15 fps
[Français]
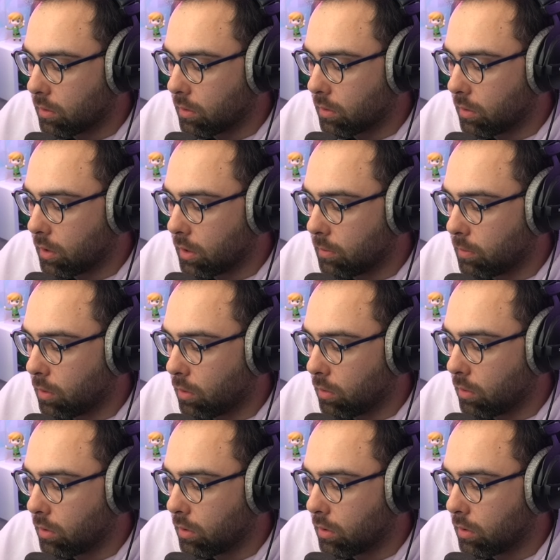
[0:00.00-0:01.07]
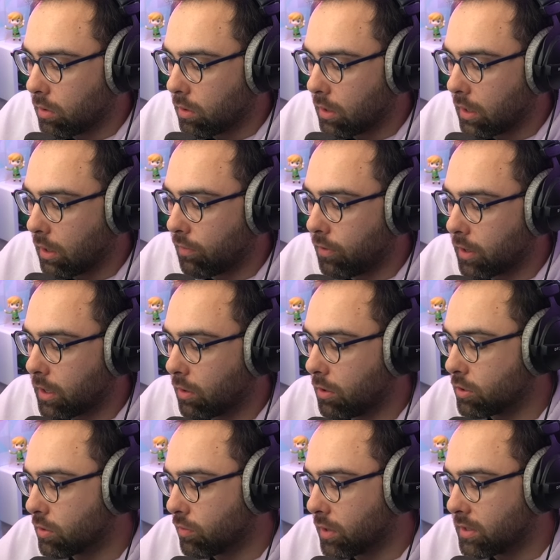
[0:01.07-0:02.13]
Ouais, bon. Là, en fait, là, on
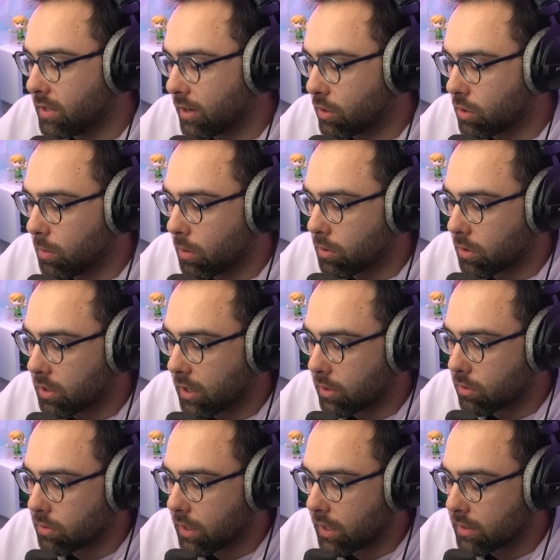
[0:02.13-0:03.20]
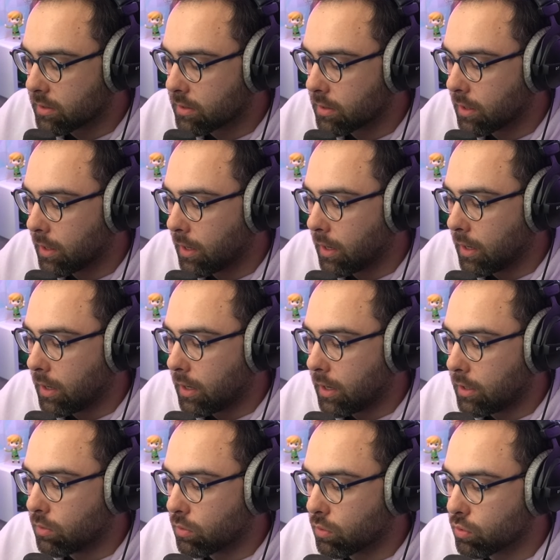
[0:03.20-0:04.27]
les envoie directement dans le cartodex. Et
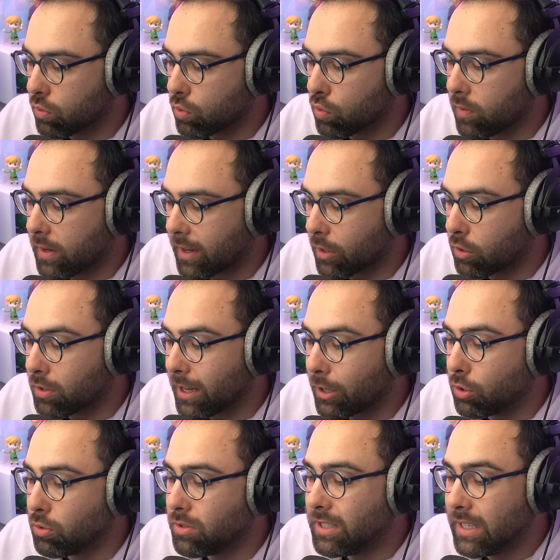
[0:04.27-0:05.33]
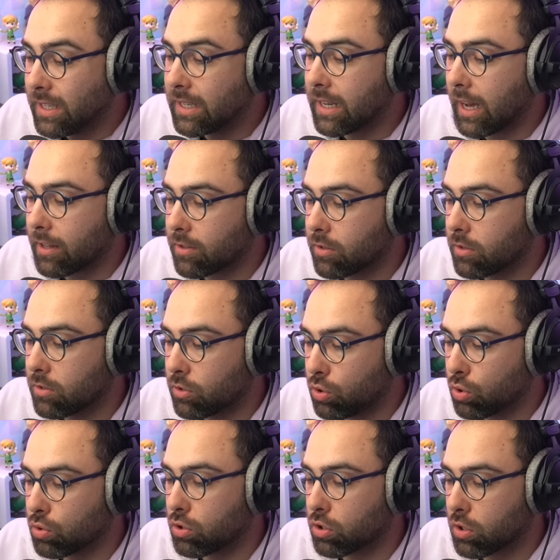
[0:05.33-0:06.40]
donc, on se retrouve avec un total de 10 cartes
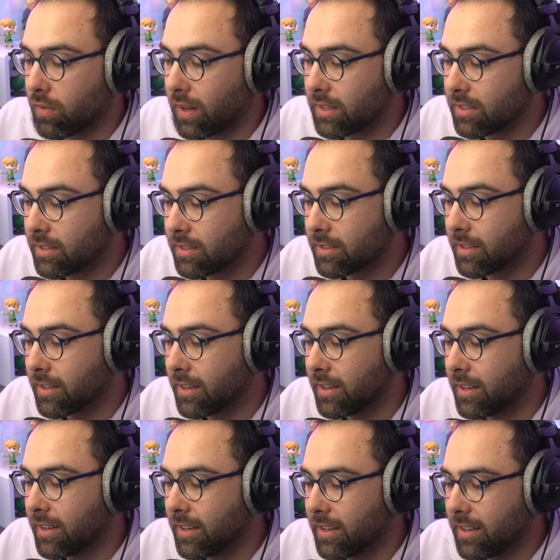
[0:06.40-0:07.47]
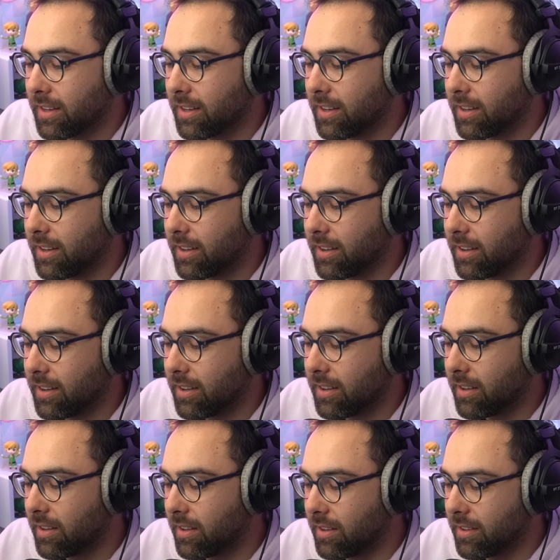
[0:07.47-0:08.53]
sur 226.
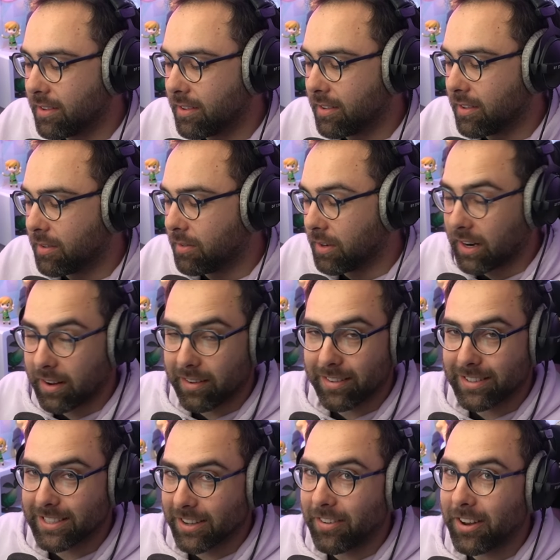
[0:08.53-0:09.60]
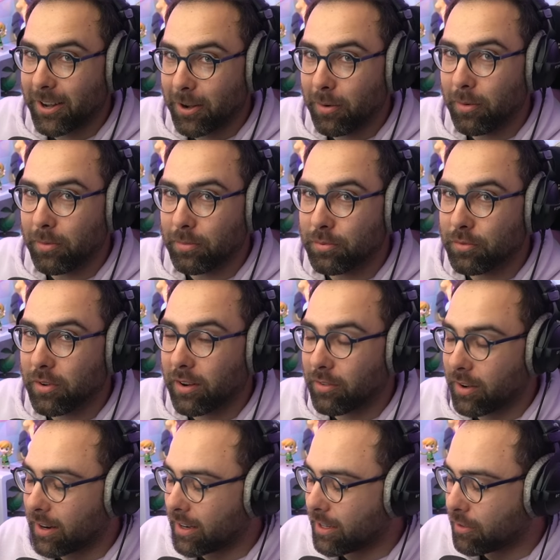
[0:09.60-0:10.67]
Euh, voilà, ça va être long pour
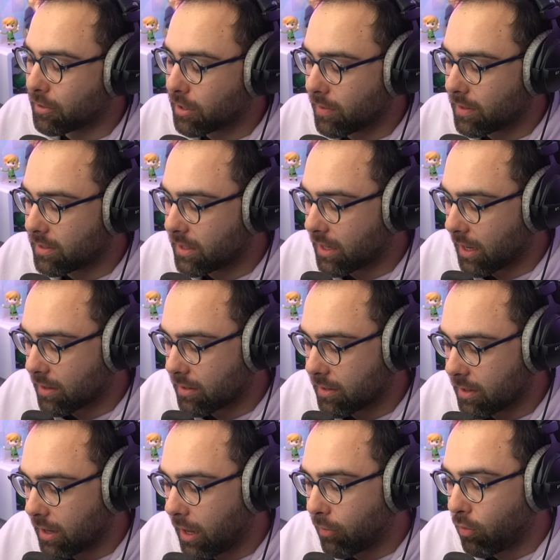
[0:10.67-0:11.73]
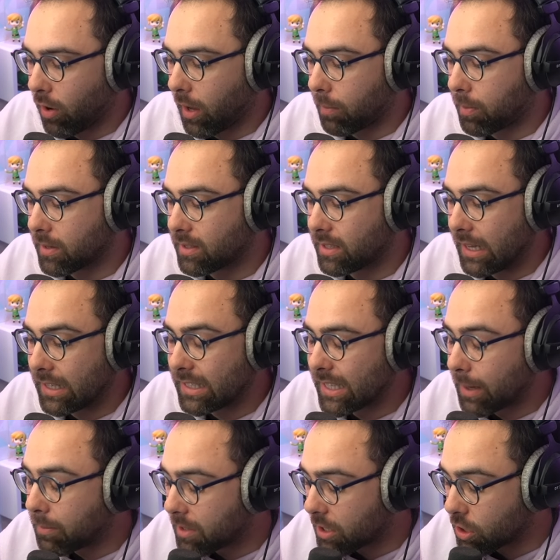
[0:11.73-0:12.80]
avoir les 226 cartes. A voir après s'il y a un
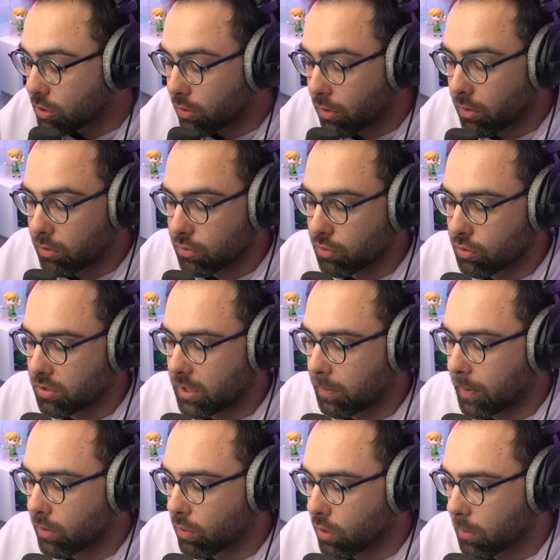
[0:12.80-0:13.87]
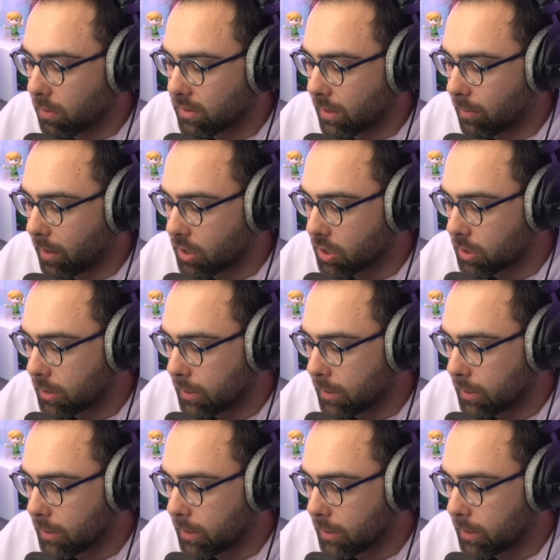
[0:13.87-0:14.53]
système d'échange ou je sais pas trop comment ça marche.